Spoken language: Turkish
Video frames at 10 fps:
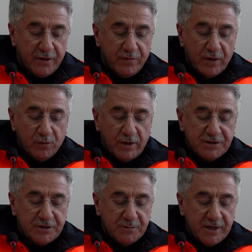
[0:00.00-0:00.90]
ve
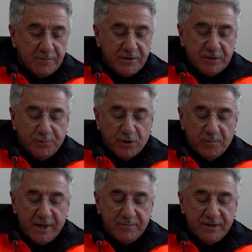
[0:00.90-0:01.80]
ulaşımda bir
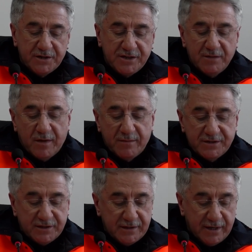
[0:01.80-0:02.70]
problem
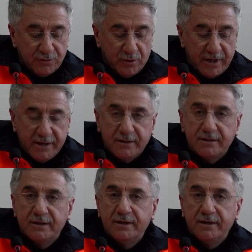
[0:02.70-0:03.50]
yaşanmamasından dolayı